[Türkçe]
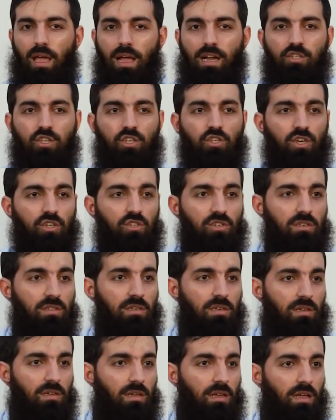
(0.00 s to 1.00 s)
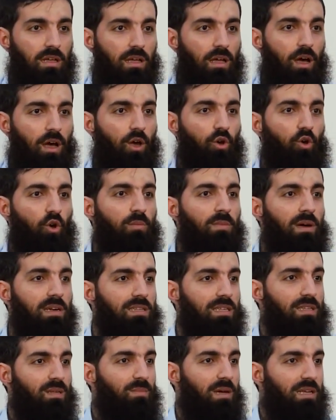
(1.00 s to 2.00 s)
Elçi şaşırdı. E
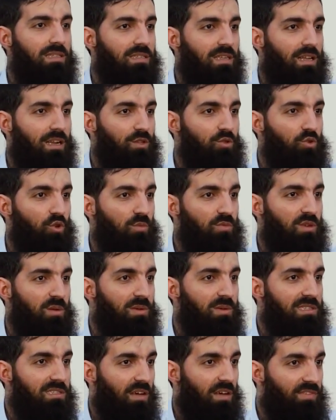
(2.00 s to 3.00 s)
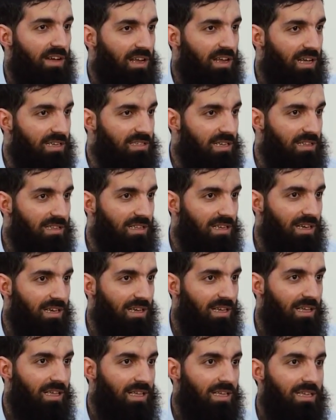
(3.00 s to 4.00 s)
Ömer dedi ben sana diyorum ki biz zafer kazandık.
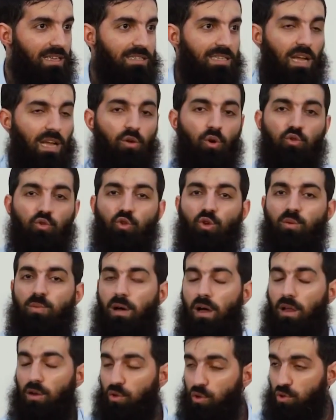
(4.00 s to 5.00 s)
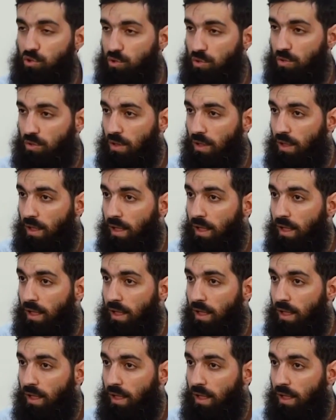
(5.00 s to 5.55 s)
Sen oturup ağlıyorsun.